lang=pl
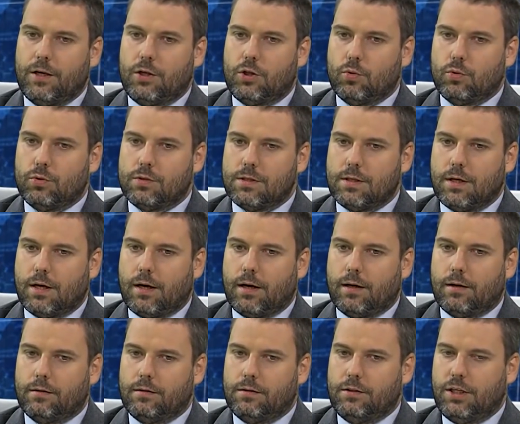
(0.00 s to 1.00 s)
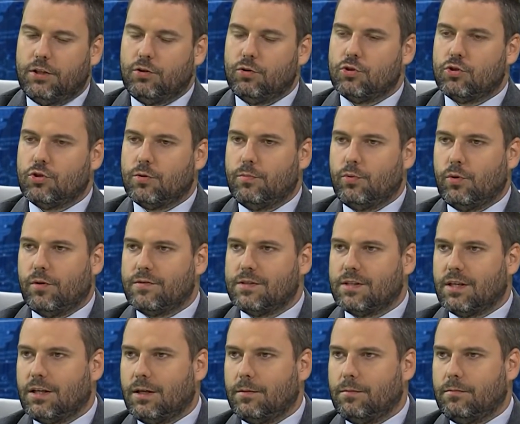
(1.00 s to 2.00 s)
I Turcja nie dość, że była w
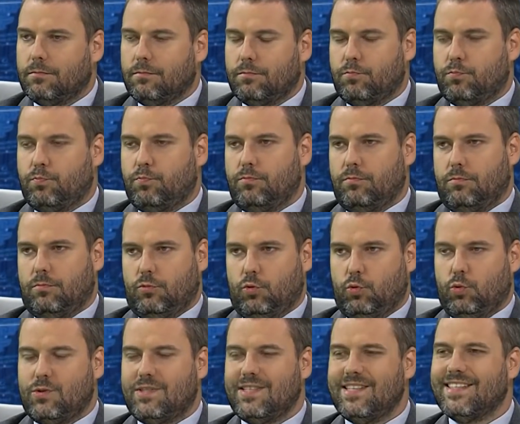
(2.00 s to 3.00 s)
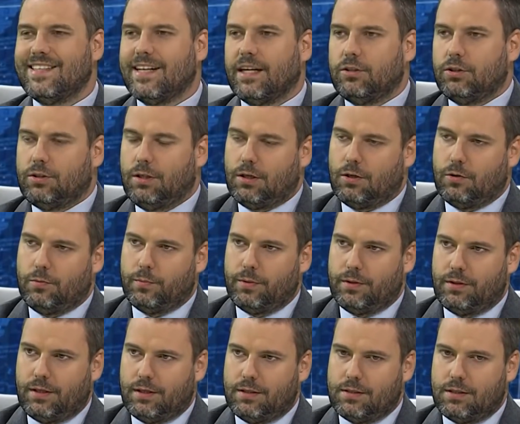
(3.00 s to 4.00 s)
stanie uzyskać te
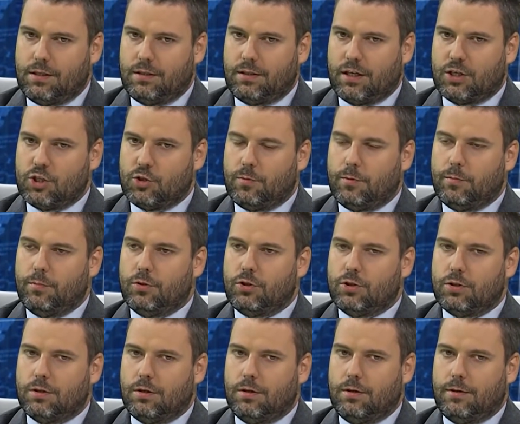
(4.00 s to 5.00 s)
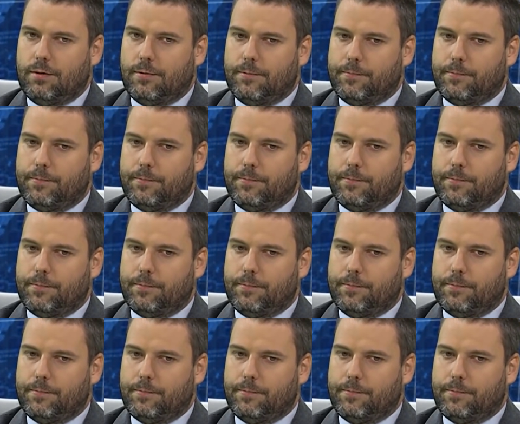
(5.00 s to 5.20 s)
kompetencje, tak żeby być